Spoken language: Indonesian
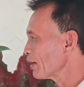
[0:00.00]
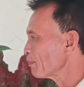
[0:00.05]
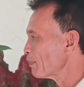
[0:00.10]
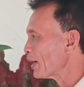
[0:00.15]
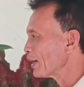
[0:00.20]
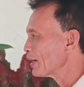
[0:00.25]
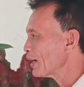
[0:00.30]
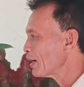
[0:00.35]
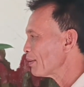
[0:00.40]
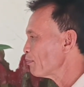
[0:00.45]

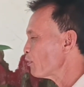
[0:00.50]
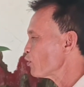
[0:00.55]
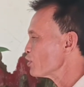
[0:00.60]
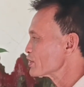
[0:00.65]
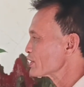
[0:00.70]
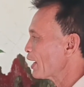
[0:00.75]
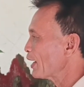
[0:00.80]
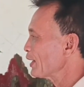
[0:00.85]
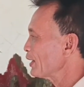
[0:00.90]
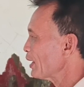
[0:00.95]
daripada
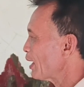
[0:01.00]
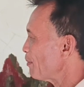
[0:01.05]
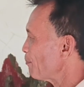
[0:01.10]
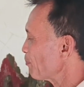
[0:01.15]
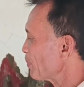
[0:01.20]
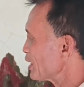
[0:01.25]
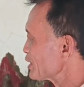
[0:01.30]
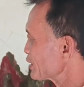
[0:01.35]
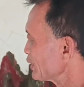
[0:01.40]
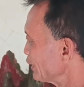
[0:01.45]
bonsai
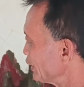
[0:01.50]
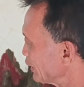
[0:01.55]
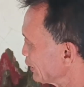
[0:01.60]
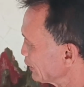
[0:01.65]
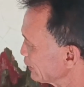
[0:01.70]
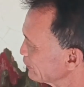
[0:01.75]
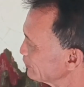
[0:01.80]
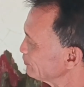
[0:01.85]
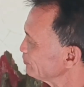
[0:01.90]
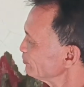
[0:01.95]
amplas ini.